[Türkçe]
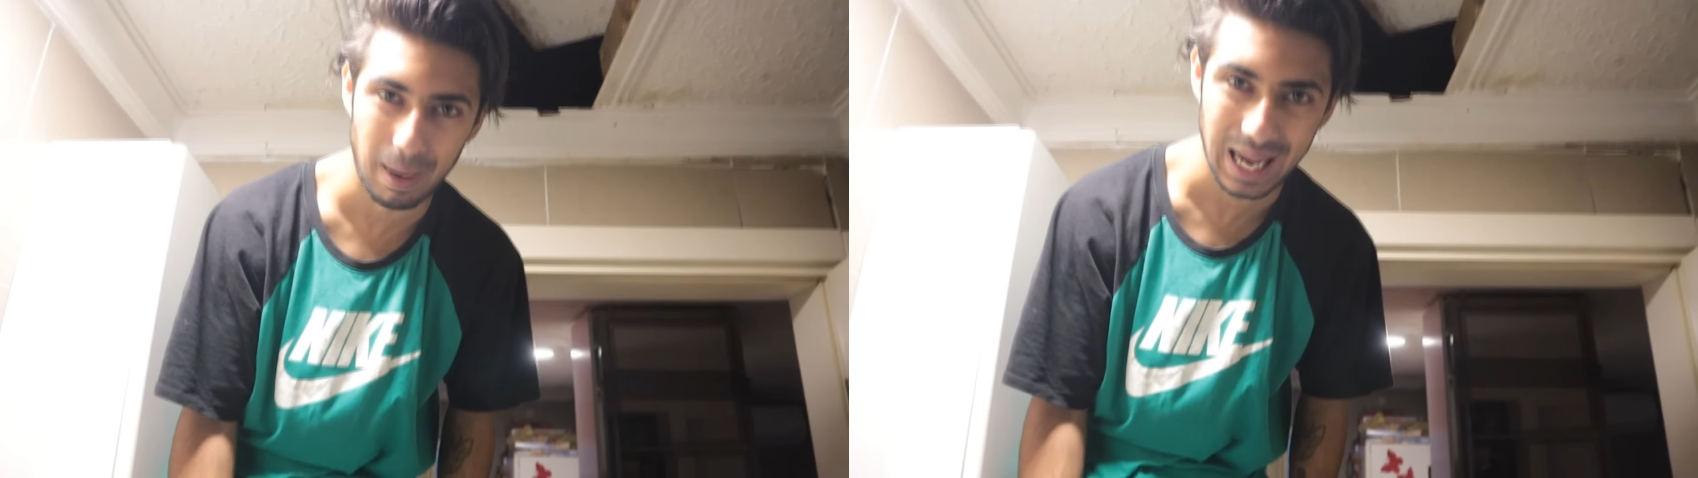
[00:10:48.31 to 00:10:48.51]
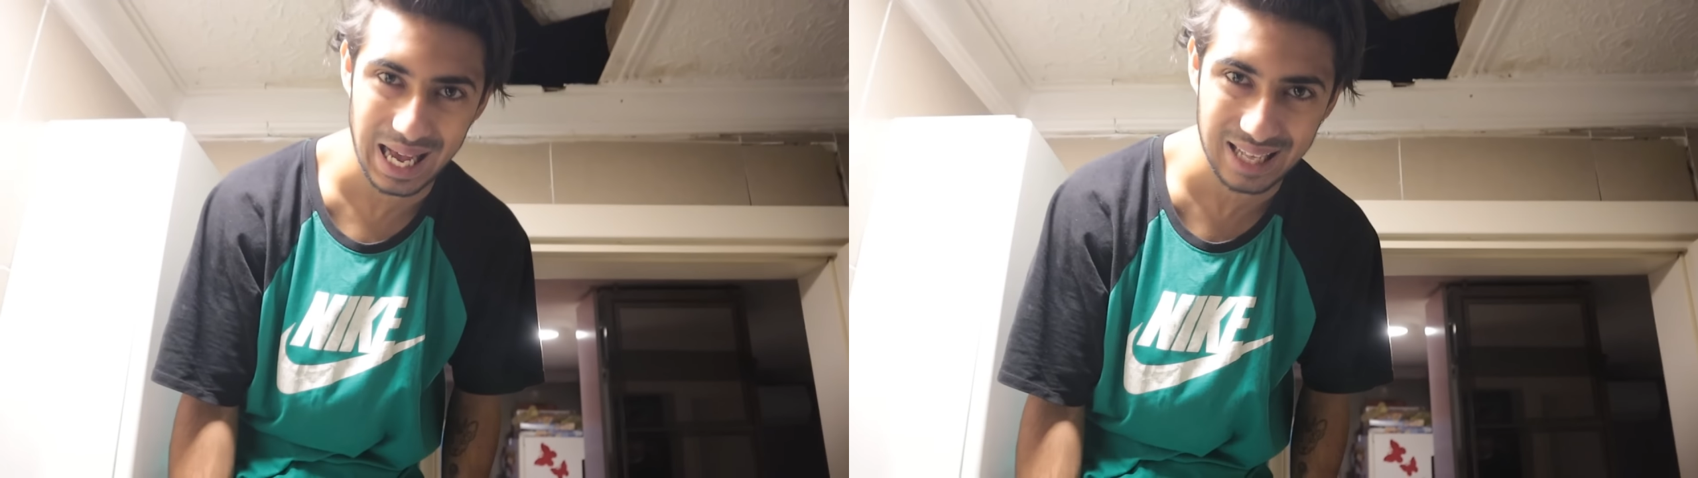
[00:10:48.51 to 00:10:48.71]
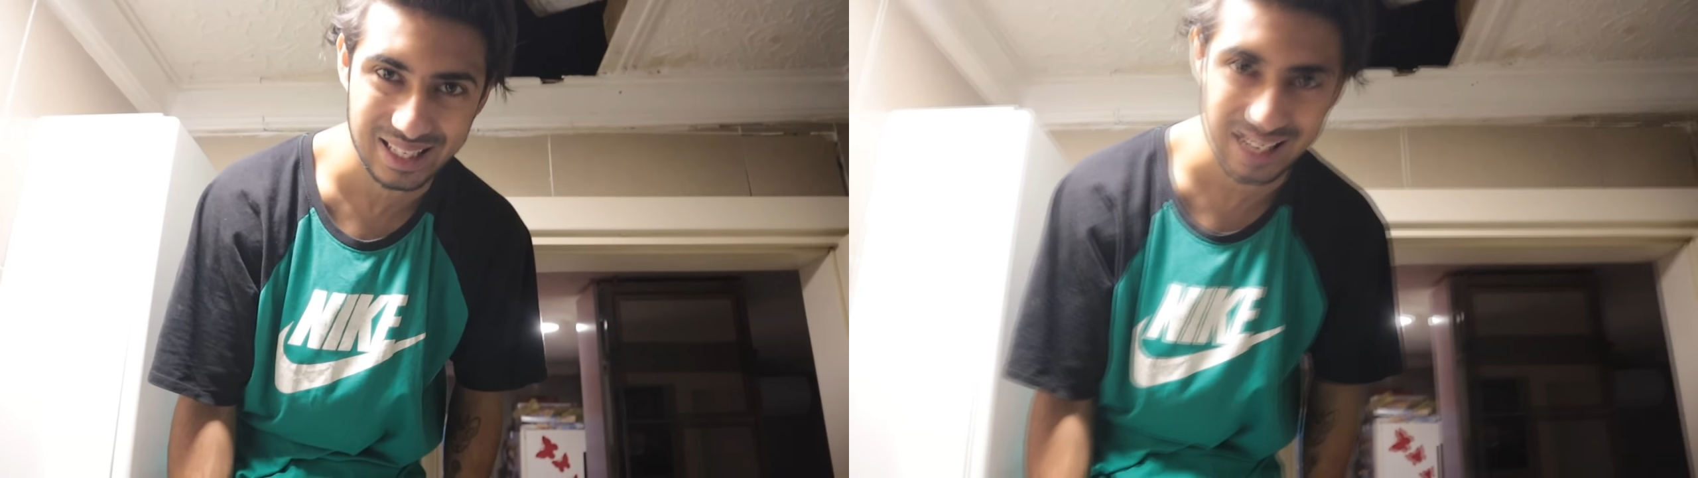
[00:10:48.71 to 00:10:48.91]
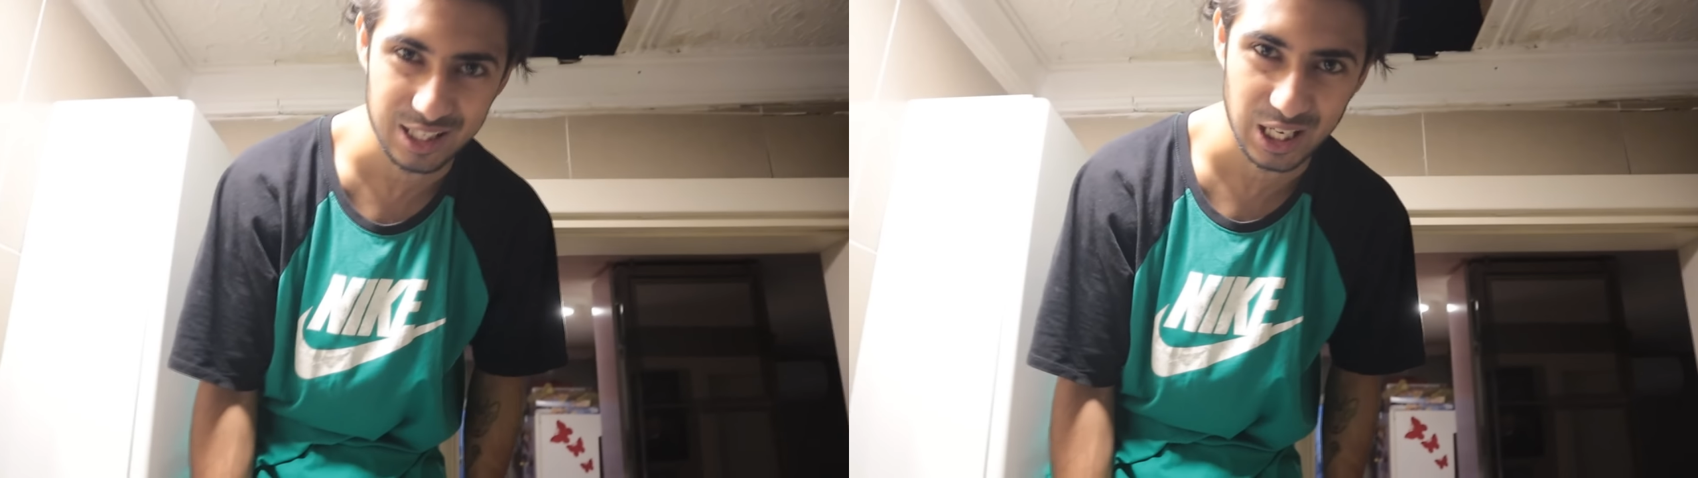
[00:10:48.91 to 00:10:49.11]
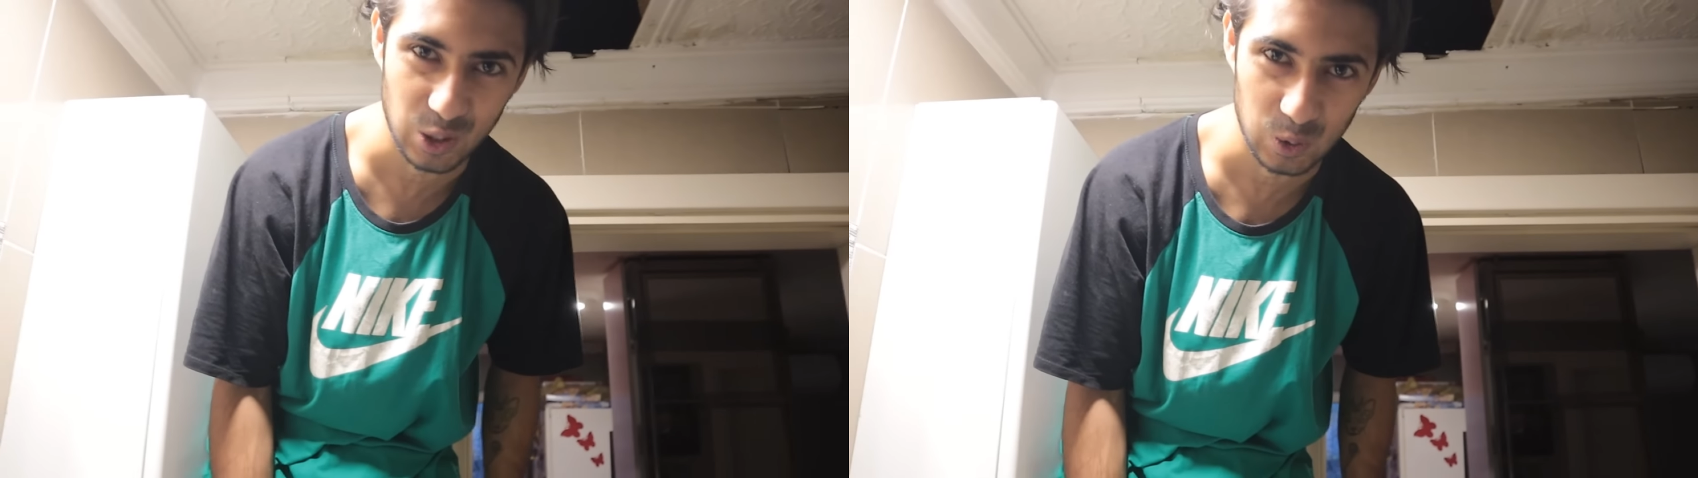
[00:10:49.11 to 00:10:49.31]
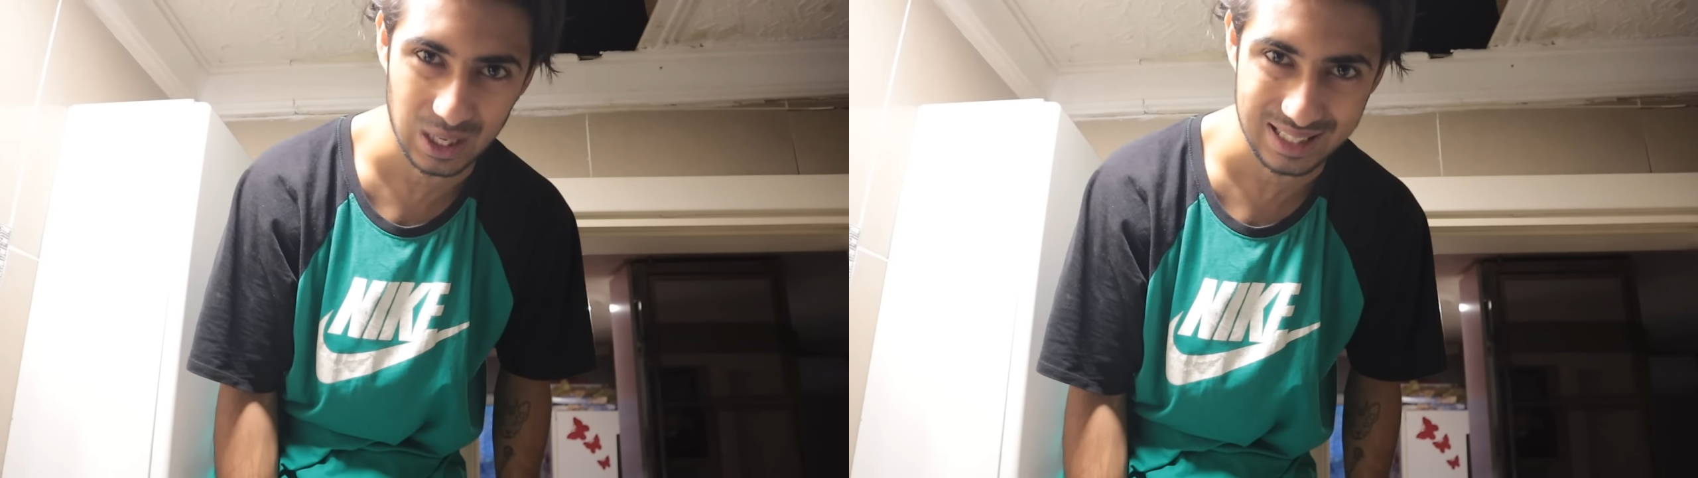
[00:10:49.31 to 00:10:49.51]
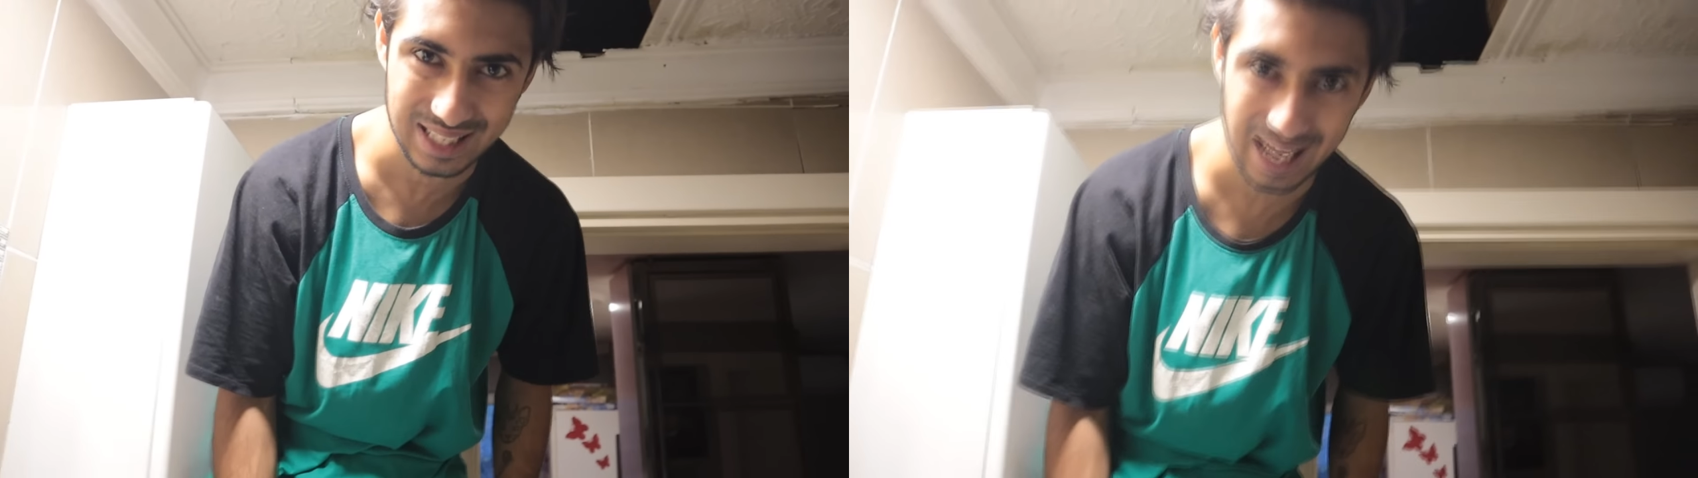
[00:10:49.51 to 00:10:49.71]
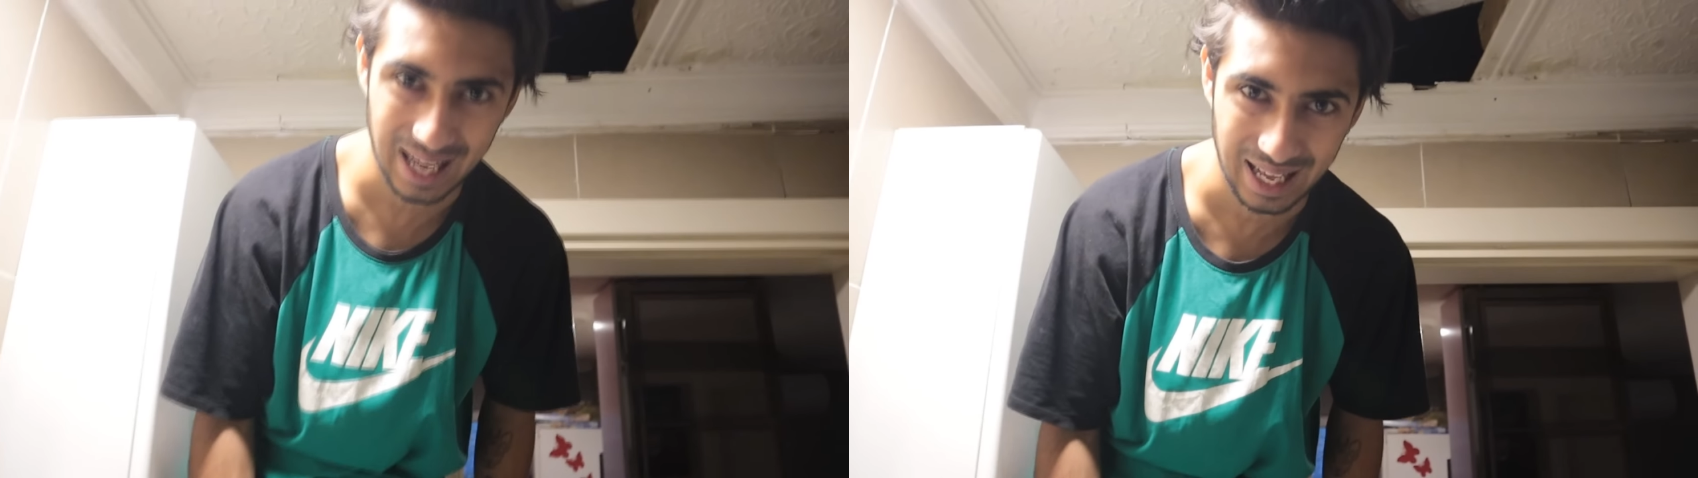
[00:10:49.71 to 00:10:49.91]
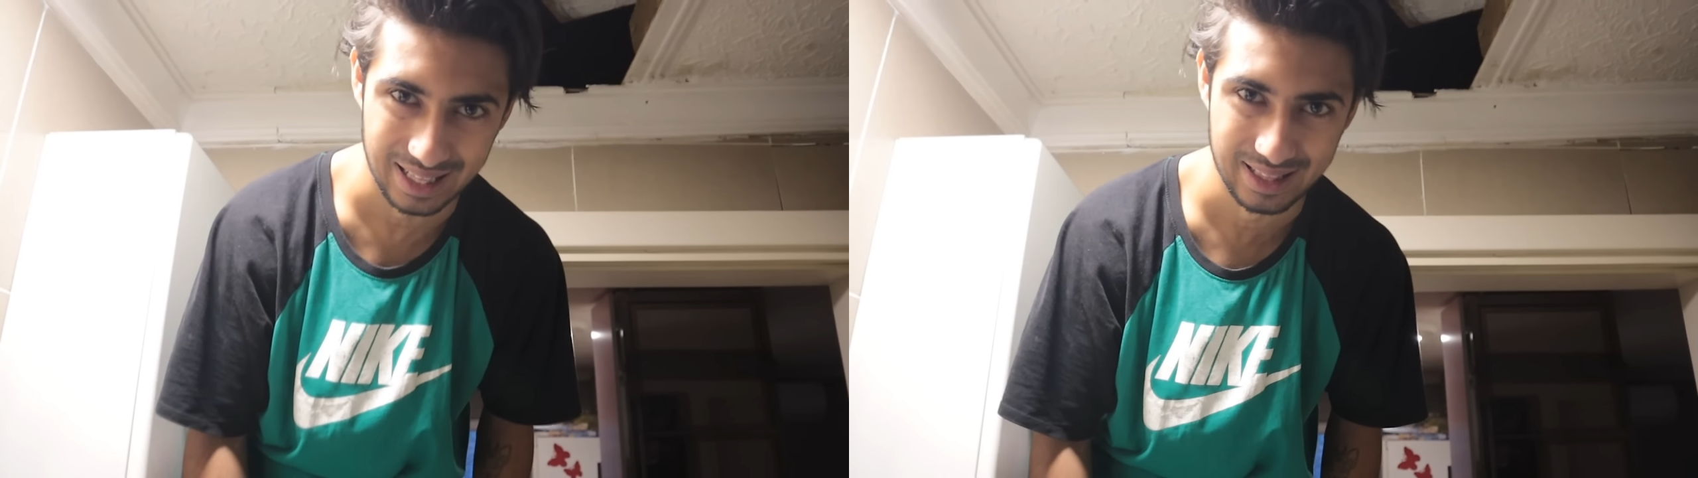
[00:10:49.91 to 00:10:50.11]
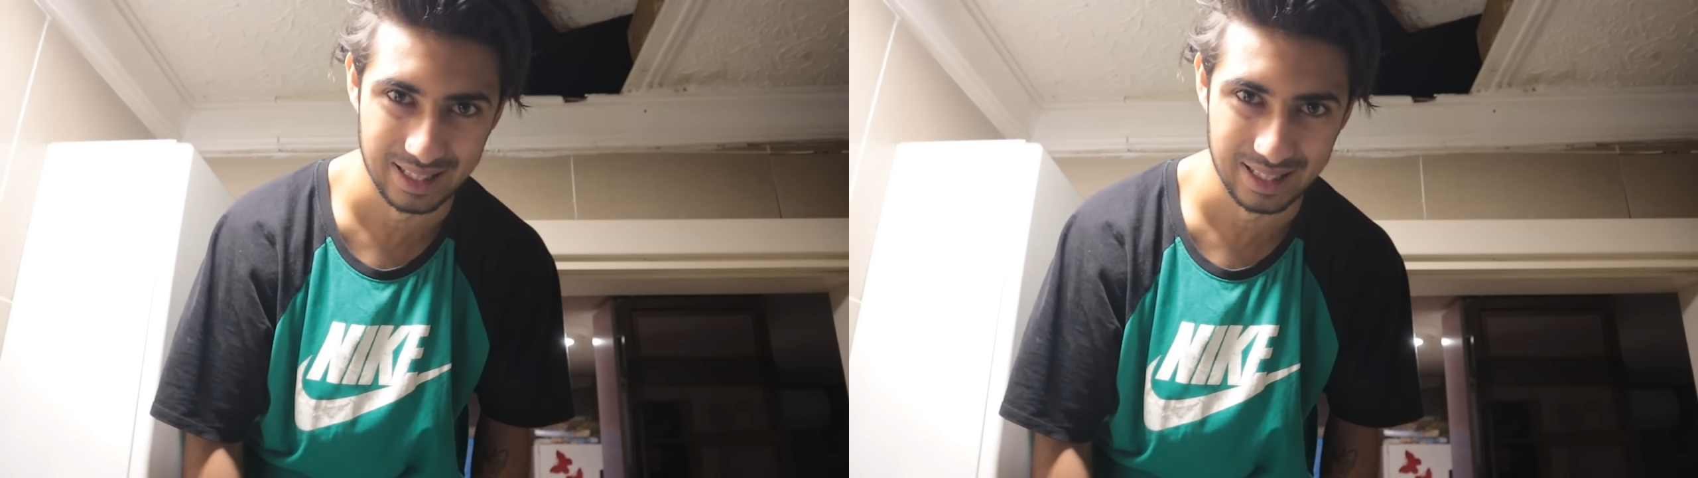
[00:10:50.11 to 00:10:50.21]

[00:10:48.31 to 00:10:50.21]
Bayağı tehlikeli olur Asa.